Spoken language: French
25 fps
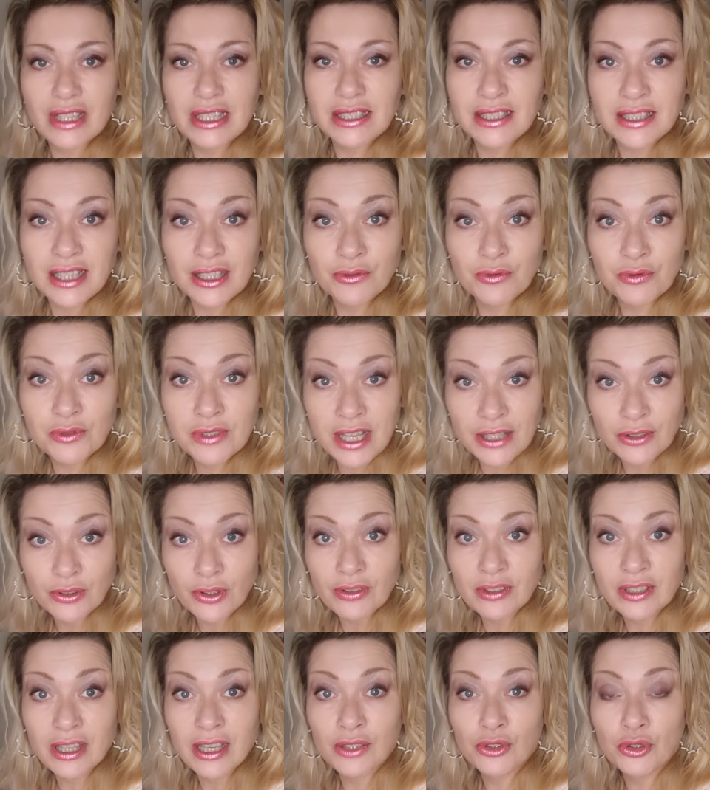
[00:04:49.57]
c'est que vous êtes
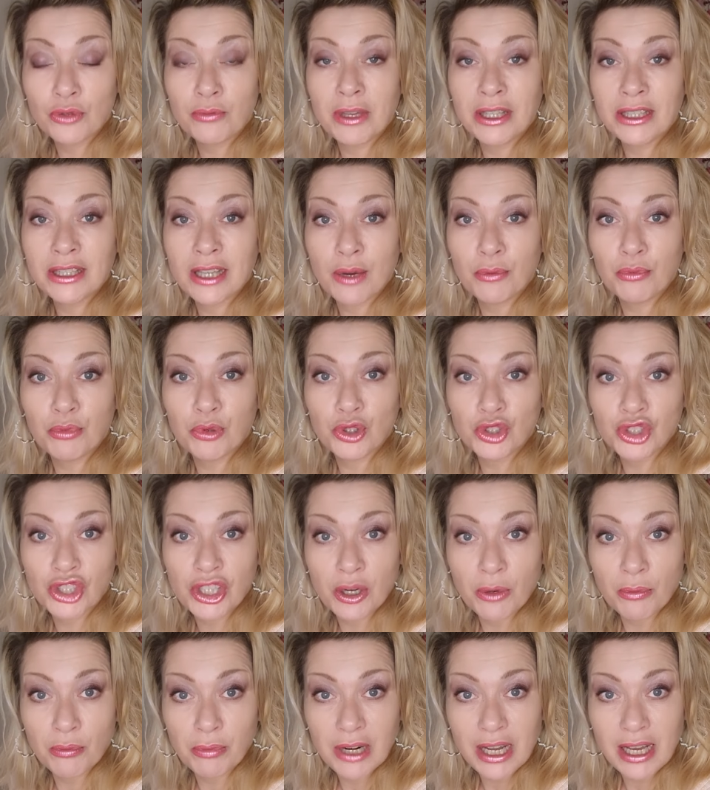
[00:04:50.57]
en train de mettre un projet
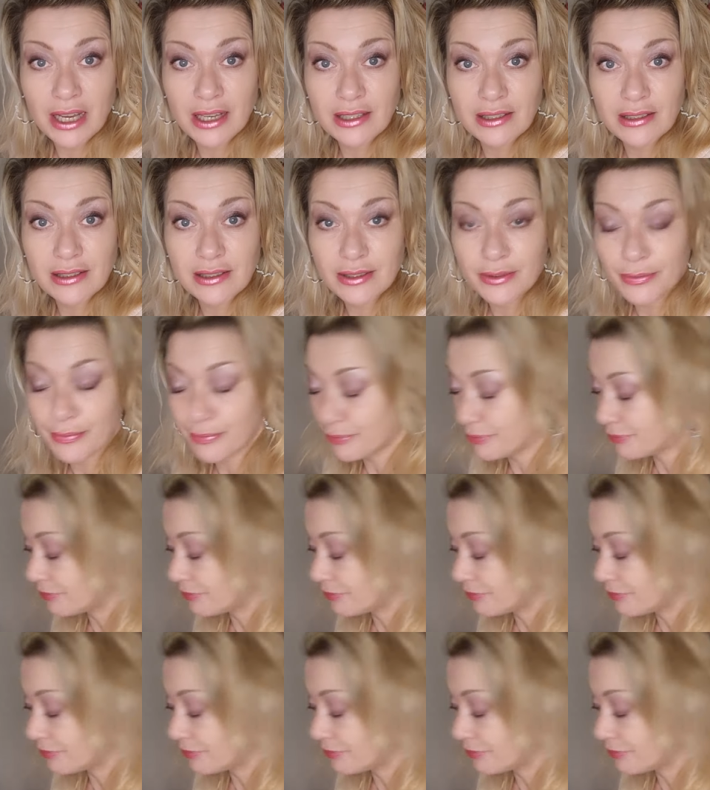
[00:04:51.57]
en place.